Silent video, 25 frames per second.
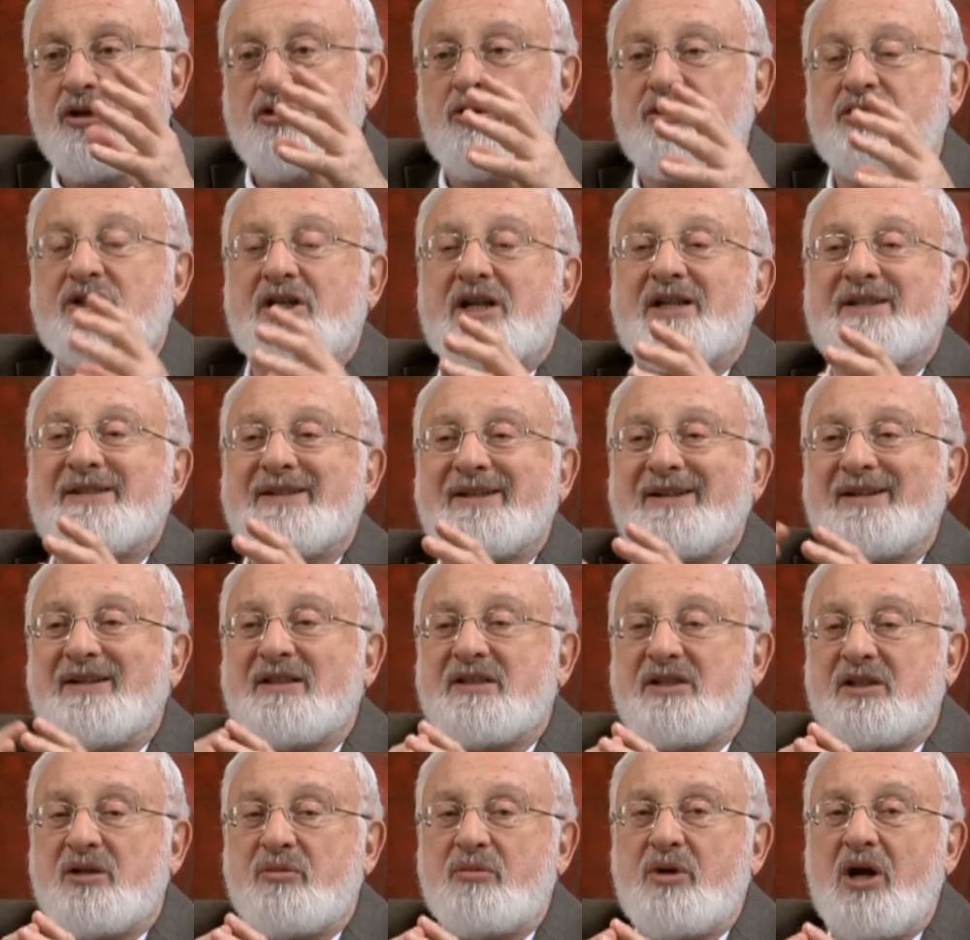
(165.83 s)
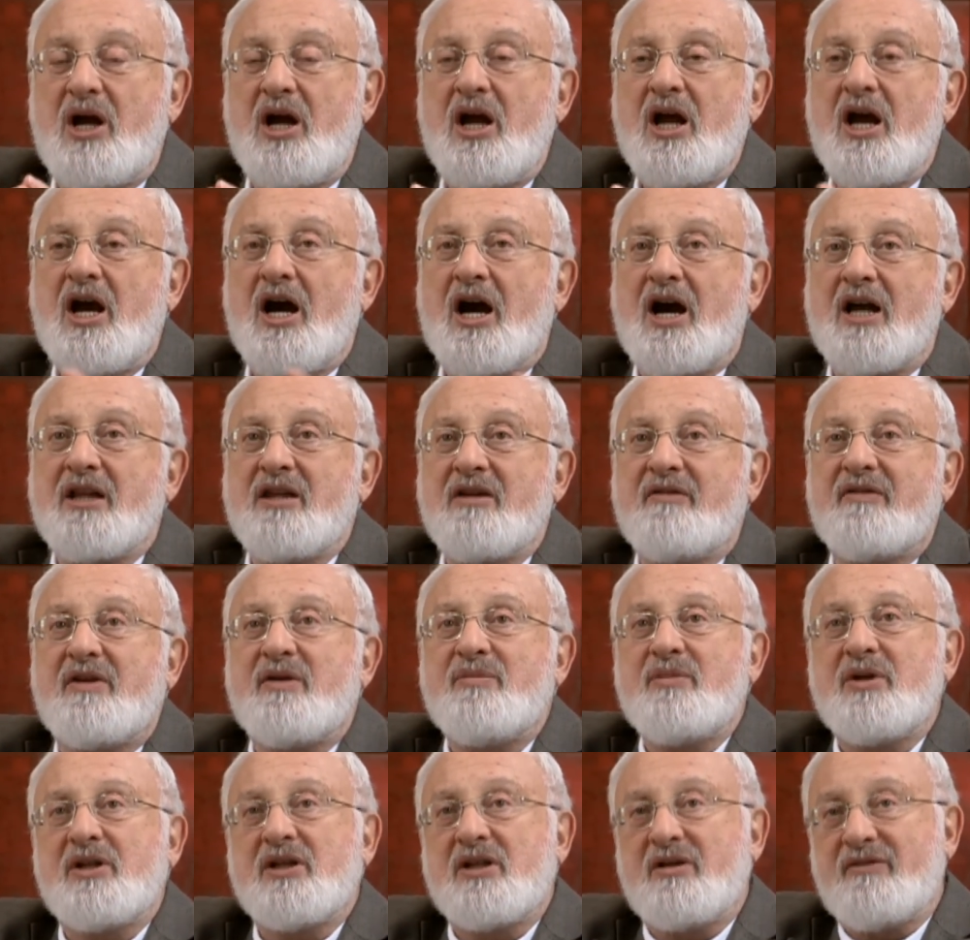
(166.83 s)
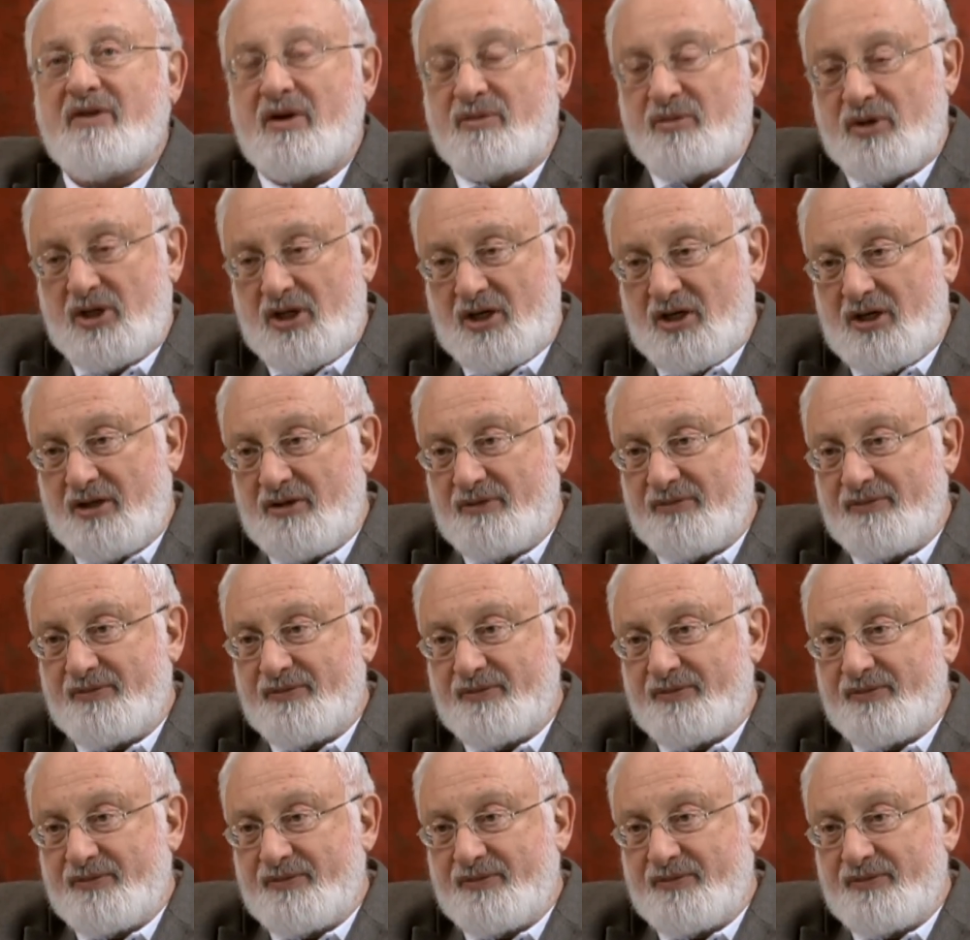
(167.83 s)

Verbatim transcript: То есть раскрыл для себя одновременно два мира.